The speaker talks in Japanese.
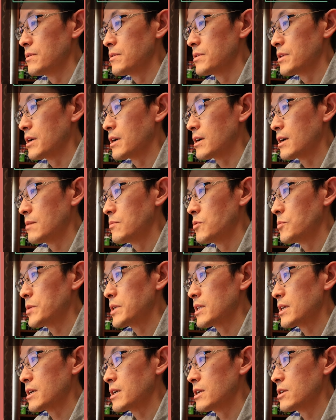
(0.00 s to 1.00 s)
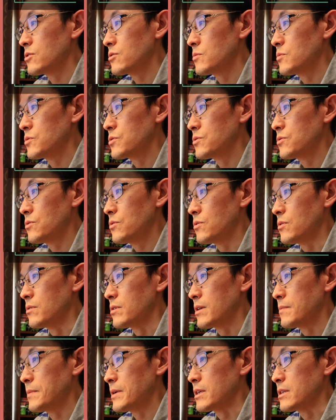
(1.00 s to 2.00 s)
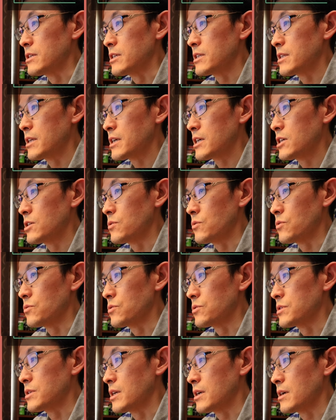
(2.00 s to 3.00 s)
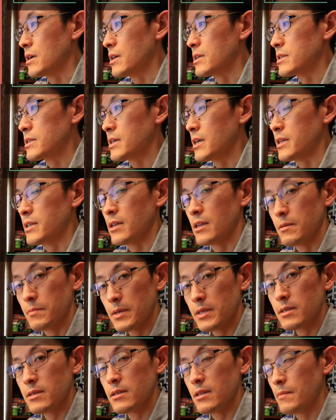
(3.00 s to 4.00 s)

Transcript: で赤もみたけに飛ぶとやっぱり似たキノコとして赤発書いてあります。